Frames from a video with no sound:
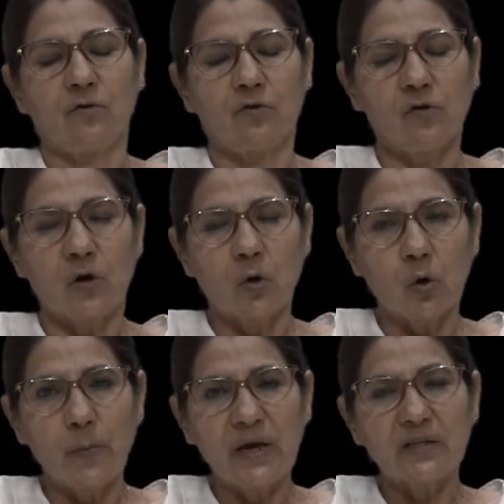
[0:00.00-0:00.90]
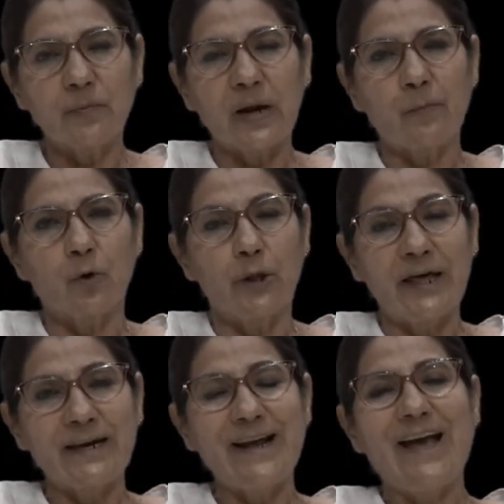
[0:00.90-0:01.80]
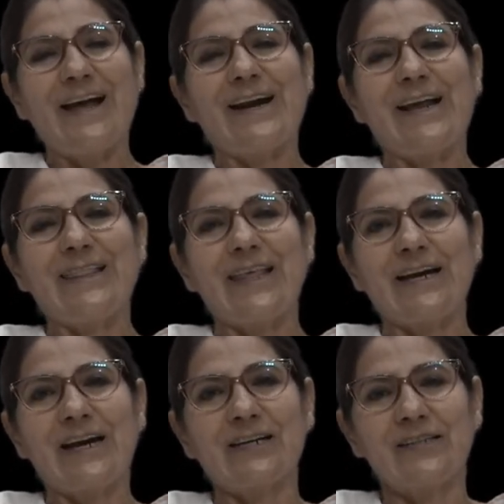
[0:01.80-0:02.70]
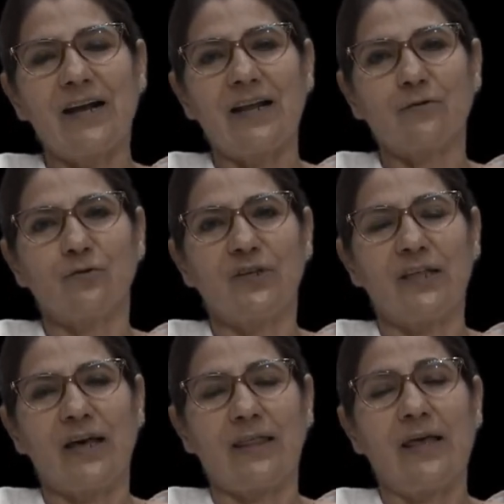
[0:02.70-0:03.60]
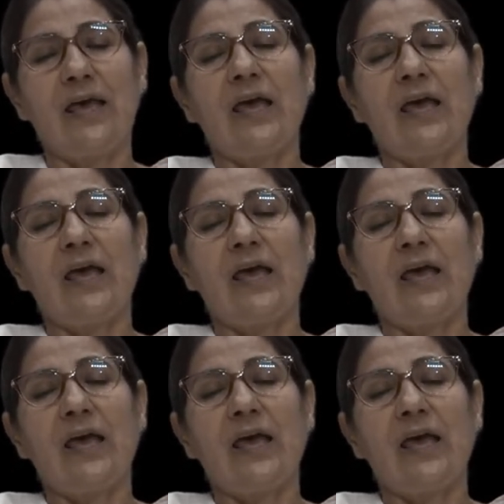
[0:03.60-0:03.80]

socioeconómicas para poder reintegrarse a la sociedad.